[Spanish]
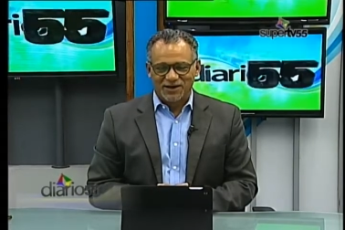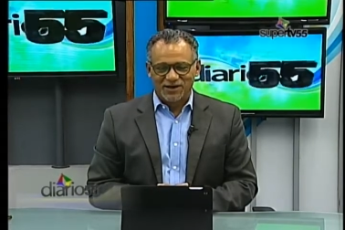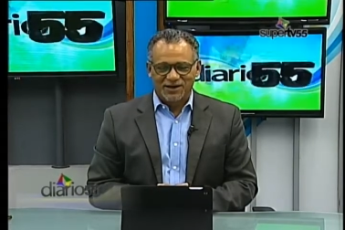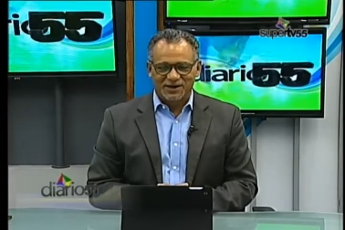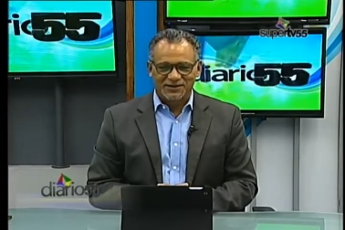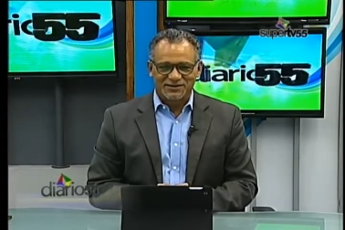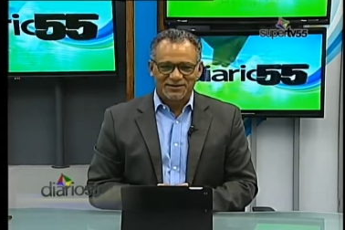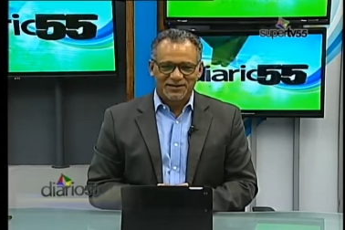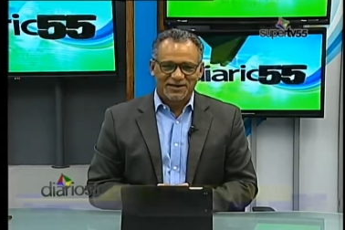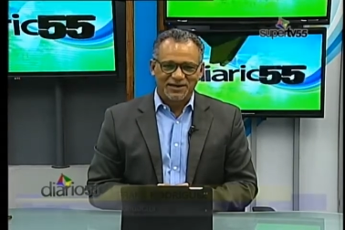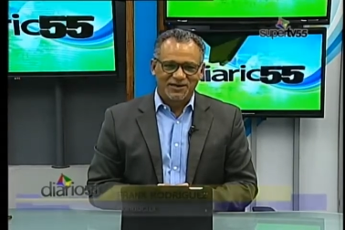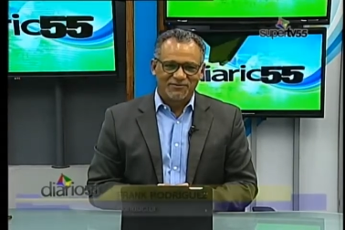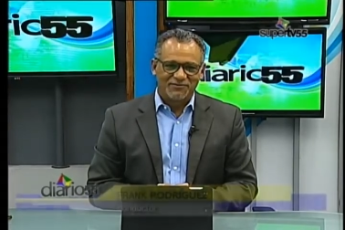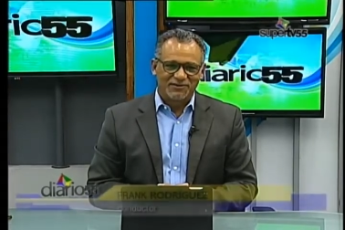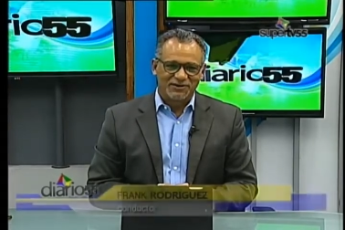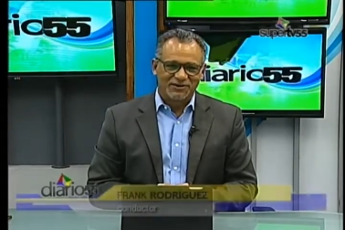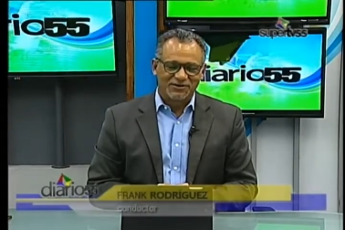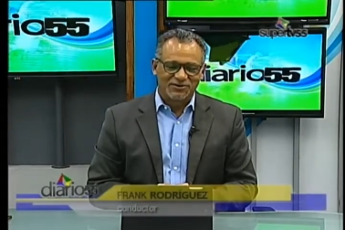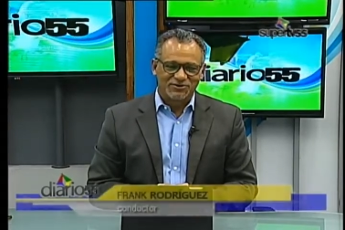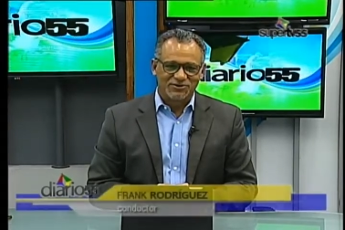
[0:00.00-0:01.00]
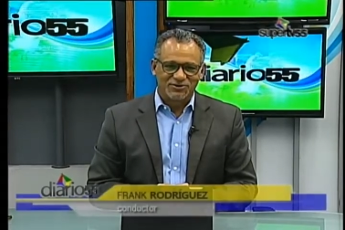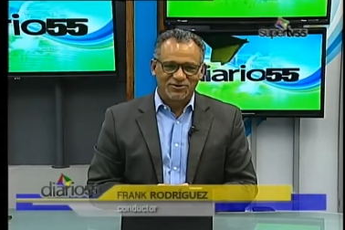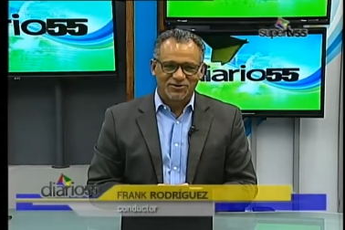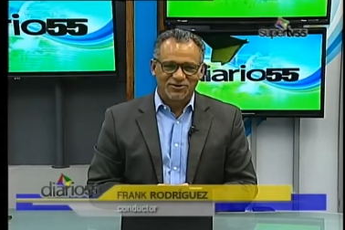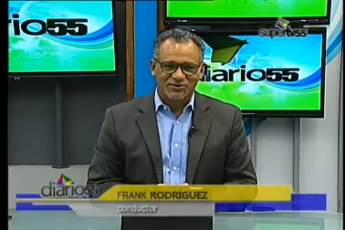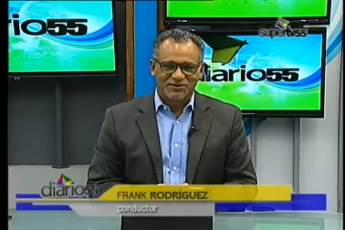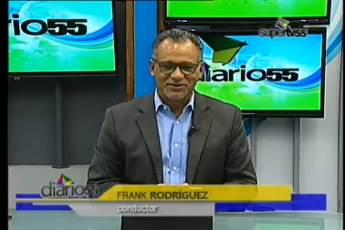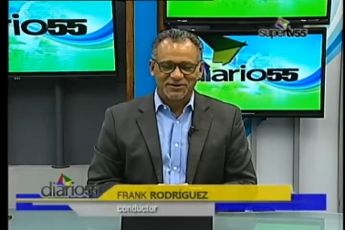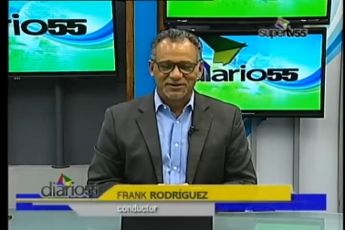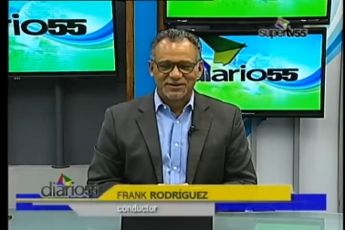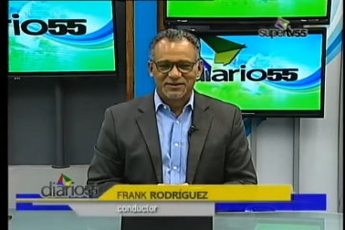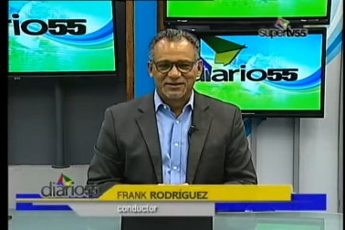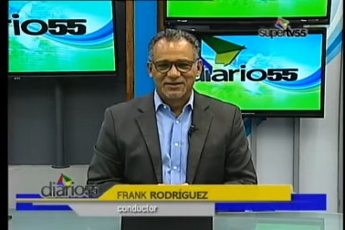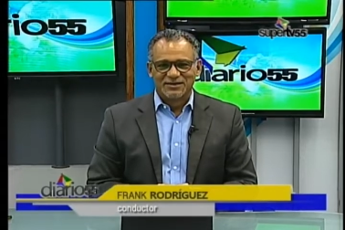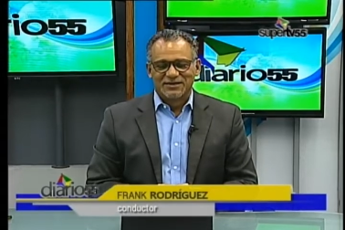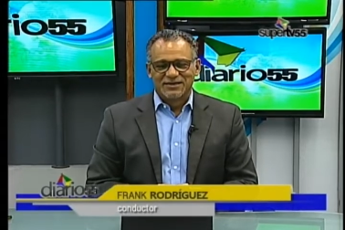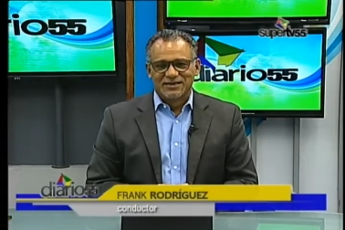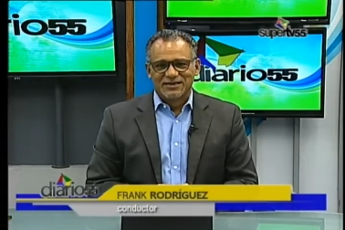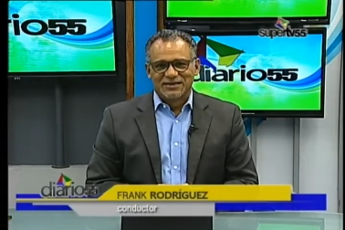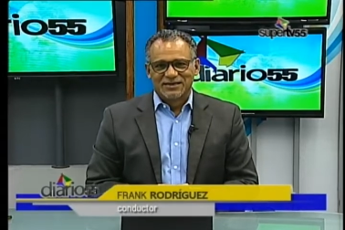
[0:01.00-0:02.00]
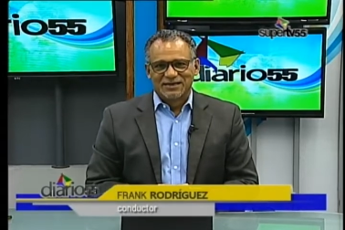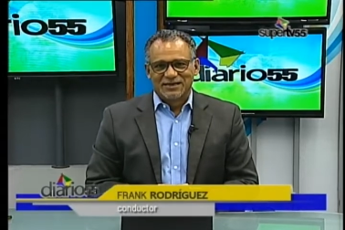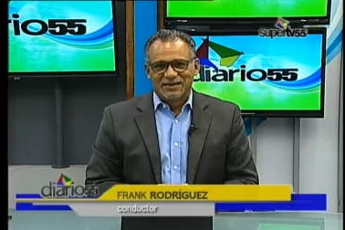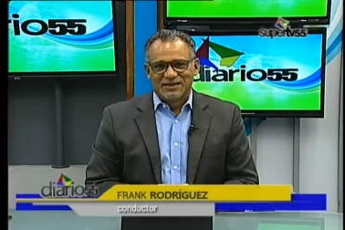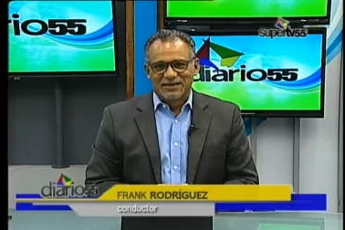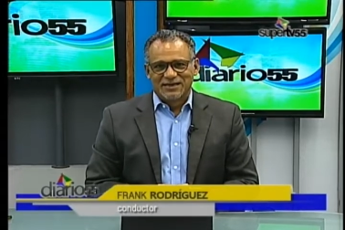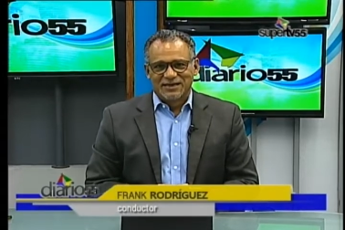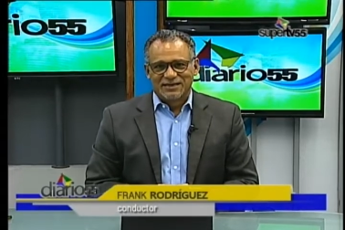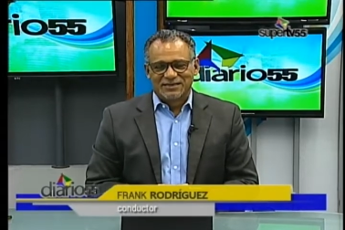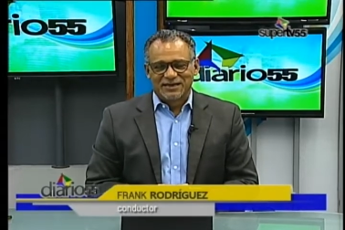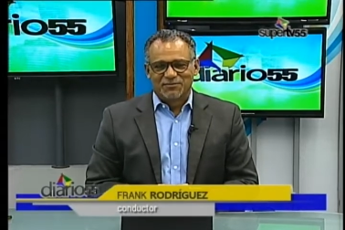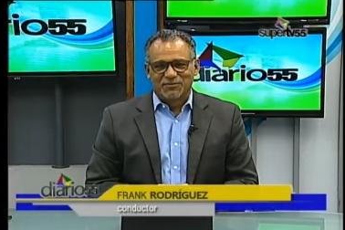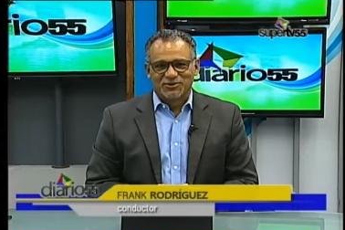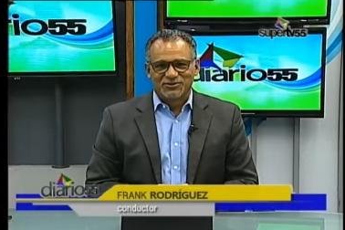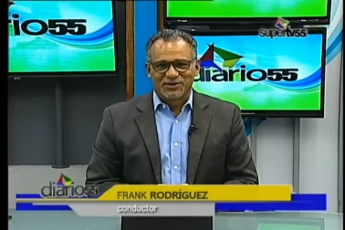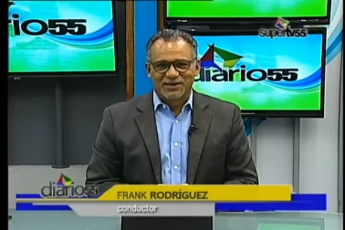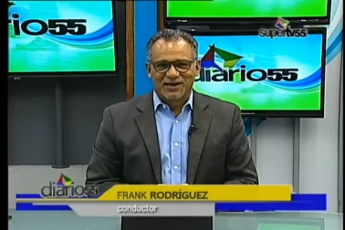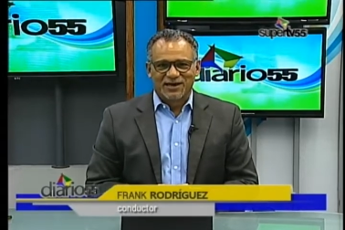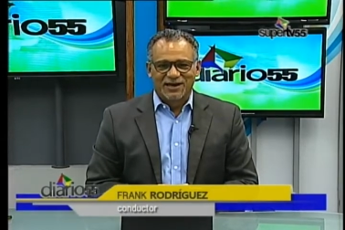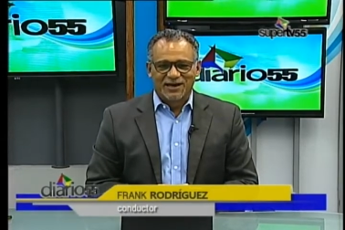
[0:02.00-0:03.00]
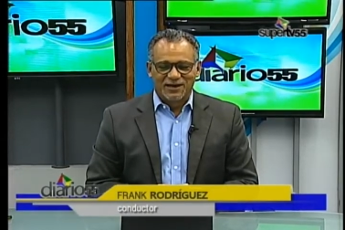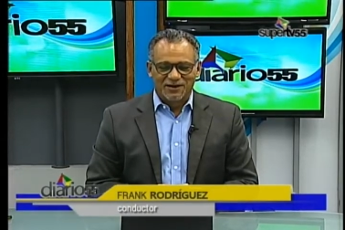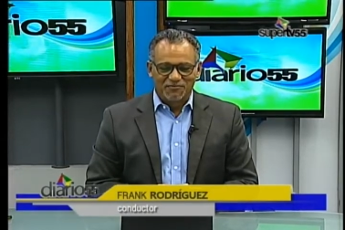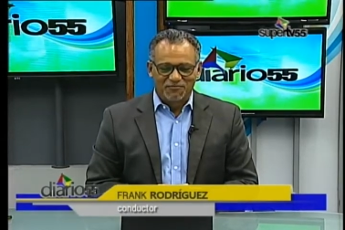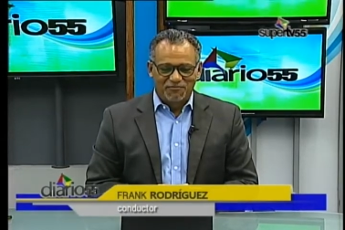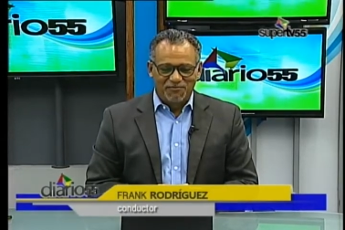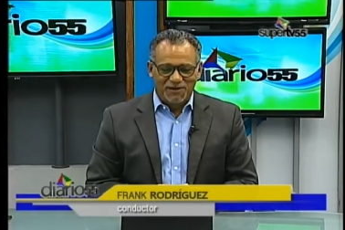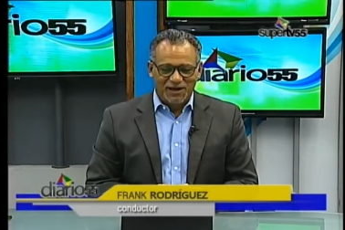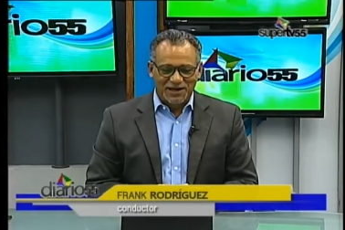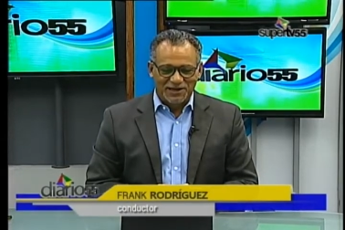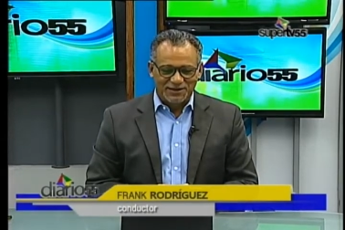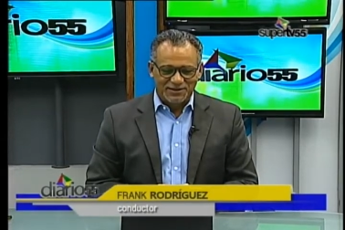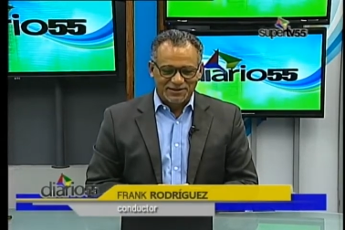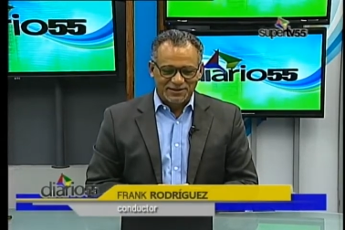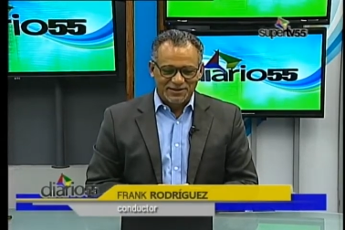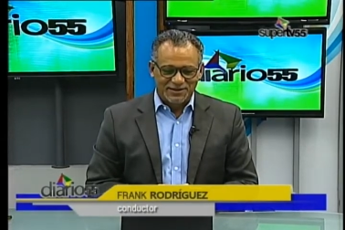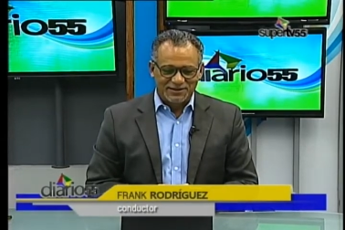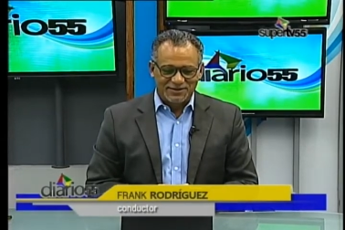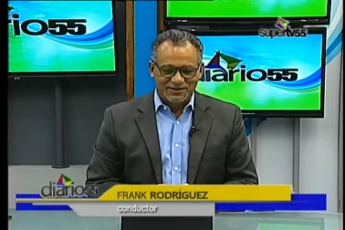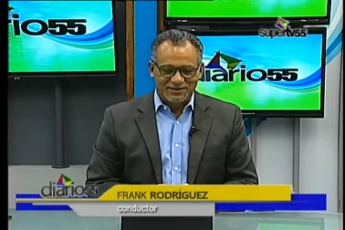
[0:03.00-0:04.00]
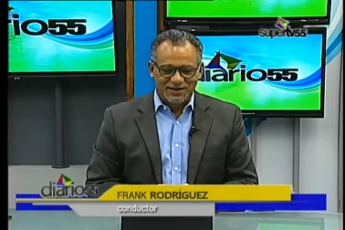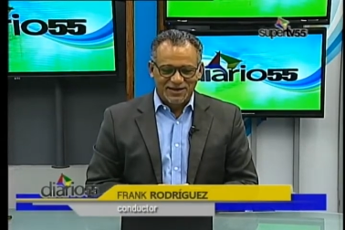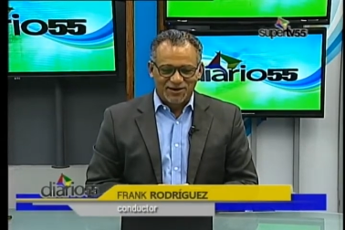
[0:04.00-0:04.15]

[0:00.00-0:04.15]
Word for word: La gracia y la bendición Estamos en el martes,